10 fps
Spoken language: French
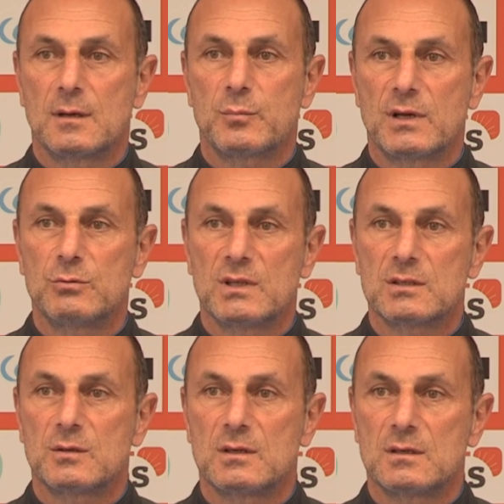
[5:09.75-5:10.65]
Après, à lui
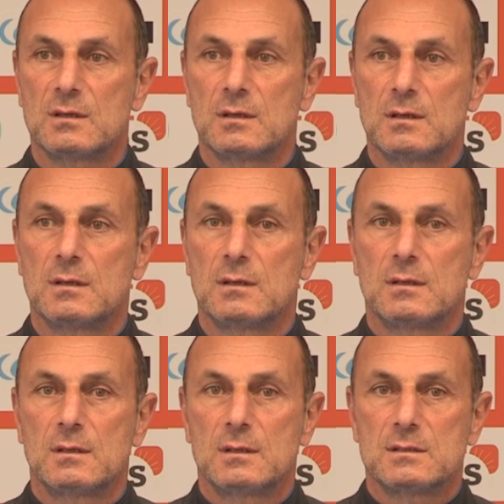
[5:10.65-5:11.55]
d'être. Euh,
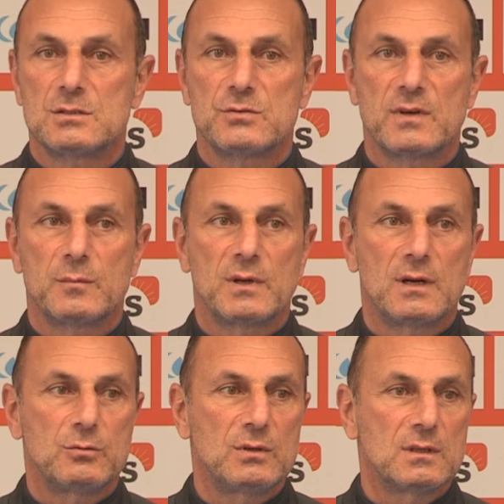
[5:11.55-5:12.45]
si je fais
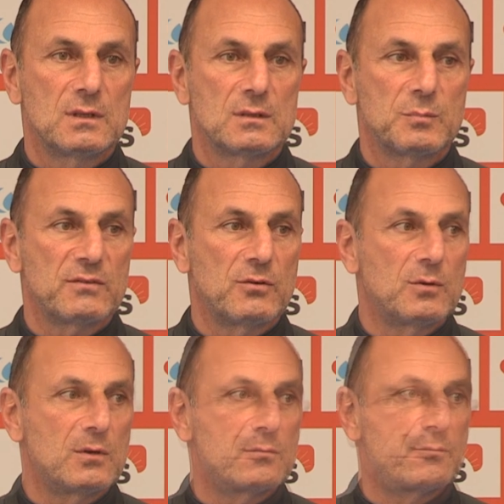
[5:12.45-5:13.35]
appel à lui, d'être
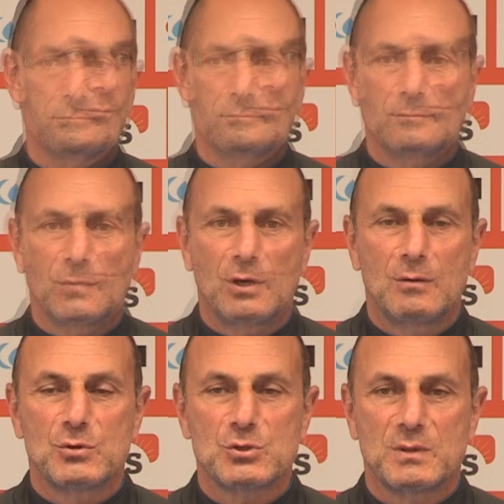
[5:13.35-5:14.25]
performant.
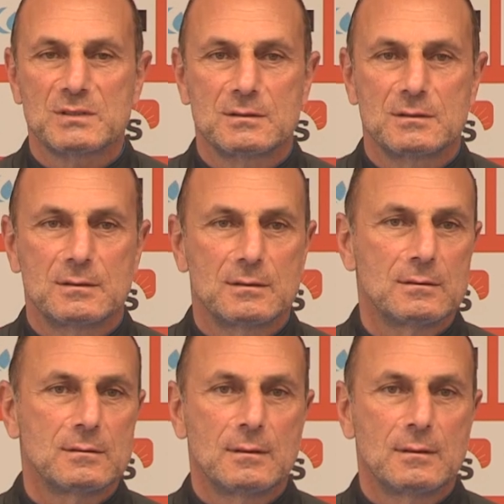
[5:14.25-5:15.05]
Ah, moi, je pense que